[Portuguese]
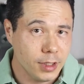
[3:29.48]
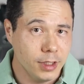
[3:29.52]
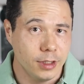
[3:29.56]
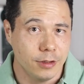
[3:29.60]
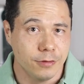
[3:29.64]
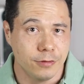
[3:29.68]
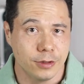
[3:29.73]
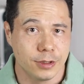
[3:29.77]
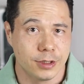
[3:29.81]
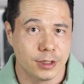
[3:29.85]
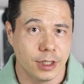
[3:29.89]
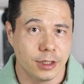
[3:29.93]

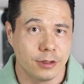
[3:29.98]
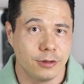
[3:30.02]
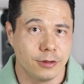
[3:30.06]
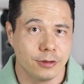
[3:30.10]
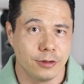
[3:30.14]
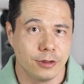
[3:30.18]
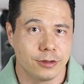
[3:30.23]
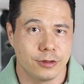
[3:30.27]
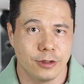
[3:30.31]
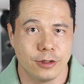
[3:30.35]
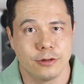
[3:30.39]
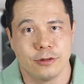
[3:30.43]
e você
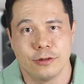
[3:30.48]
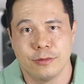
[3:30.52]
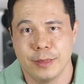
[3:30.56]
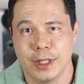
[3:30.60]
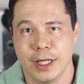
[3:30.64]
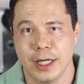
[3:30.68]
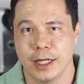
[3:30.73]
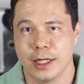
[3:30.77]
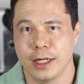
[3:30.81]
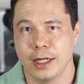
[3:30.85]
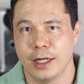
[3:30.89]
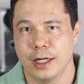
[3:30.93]
acordou só com
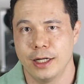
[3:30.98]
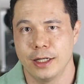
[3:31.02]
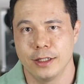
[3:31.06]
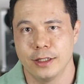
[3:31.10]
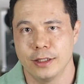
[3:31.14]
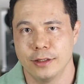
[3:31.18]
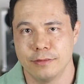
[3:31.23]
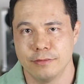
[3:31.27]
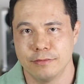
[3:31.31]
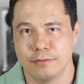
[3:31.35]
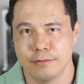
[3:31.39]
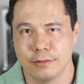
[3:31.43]
meia
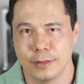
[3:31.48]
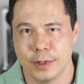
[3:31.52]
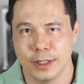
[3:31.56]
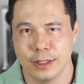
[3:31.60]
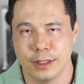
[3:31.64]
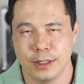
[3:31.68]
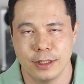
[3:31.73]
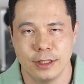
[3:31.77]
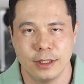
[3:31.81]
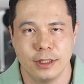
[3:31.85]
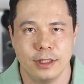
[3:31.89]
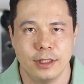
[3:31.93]
carga,
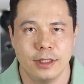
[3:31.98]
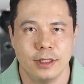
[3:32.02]
né?